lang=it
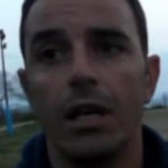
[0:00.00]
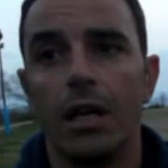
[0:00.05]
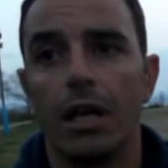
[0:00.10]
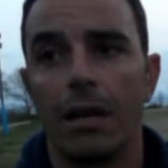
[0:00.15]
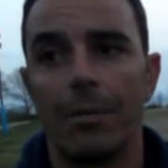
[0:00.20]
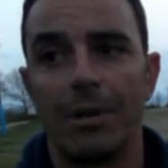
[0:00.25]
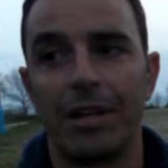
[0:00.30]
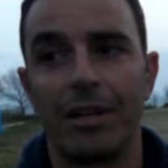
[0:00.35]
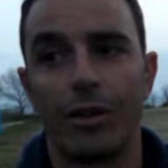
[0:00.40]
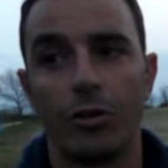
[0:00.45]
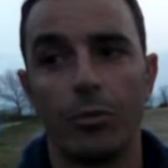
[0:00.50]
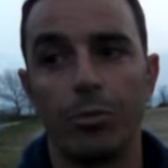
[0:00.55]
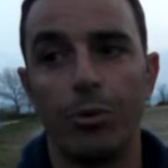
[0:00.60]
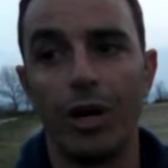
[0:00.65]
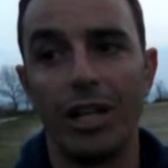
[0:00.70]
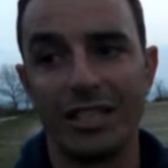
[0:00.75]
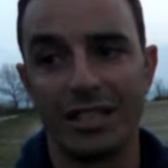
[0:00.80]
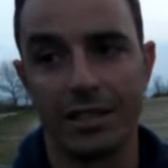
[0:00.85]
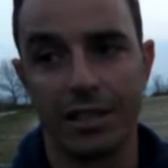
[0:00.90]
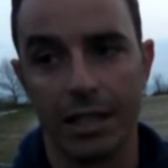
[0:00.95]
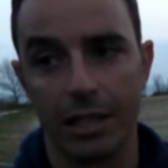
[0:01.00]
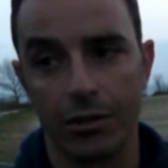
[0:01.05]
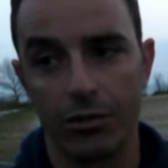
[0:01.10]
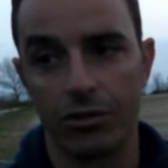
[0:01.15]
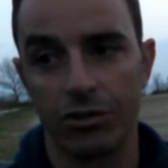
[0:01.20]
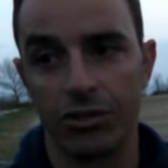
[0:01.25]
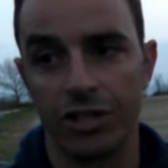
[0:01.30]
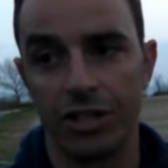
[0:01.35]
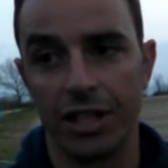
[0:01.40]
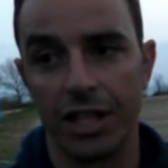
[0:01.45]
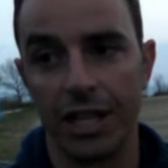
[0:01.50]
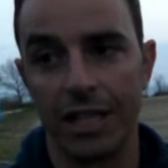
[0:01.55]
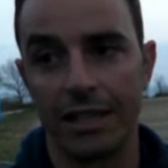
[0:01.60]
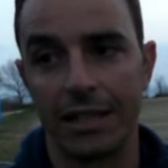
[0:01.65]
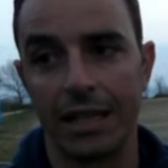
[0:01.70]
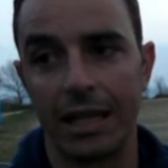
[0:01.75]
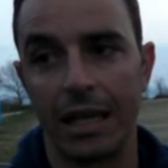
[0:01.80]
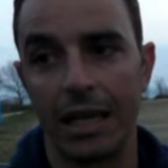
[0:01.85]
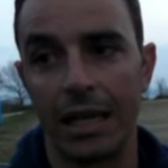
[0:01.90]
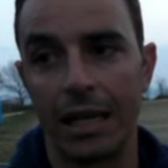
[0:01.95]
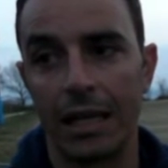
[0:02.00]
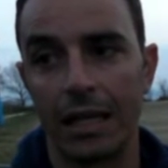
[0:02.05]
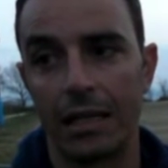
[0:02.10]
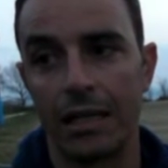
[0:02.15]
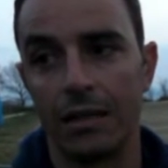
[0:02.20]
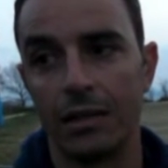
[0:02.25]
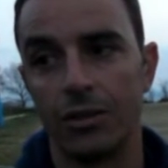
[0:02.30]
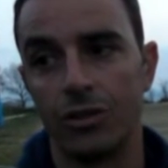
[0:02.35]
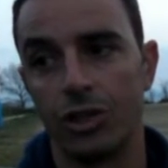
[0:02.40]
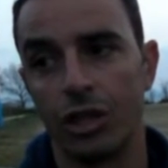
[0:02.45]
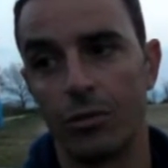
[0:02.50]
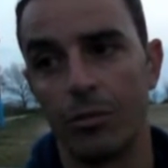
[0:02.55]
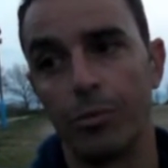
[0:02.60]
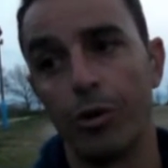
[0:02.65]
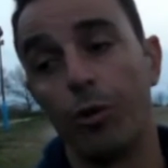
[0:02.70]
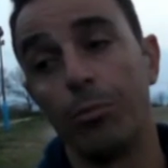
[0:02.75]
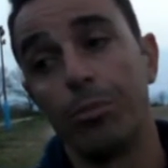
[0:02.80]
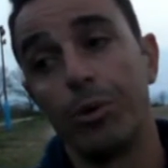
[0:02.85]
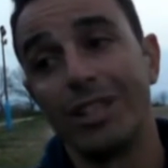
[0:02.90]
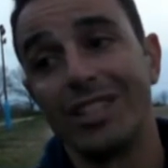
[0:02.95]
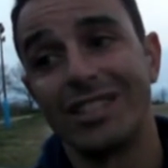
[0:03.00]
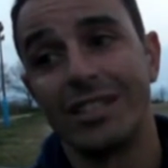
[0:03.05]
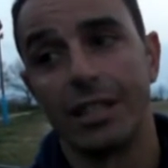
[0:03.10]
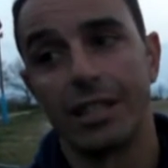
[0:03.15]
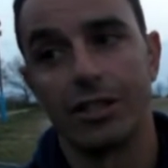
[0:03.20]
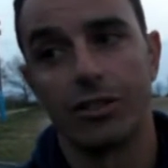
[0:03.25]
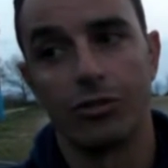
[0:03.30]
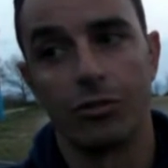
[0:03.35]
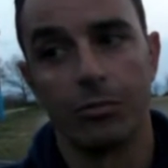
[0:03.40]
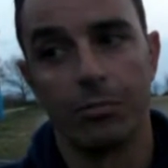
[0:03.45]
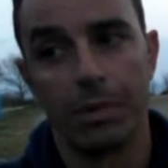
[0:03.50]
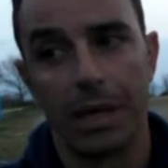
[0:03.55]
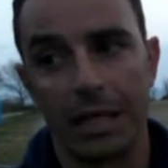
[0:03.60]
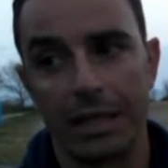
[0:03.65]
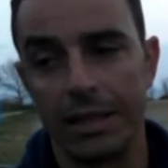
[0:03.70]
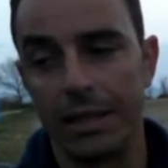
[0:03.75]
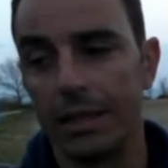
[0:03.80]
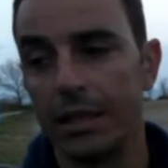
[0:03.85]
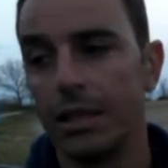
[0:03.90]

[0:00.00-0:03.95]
la partita non può essere considerata, eh, diciamo, non può essere snobbata.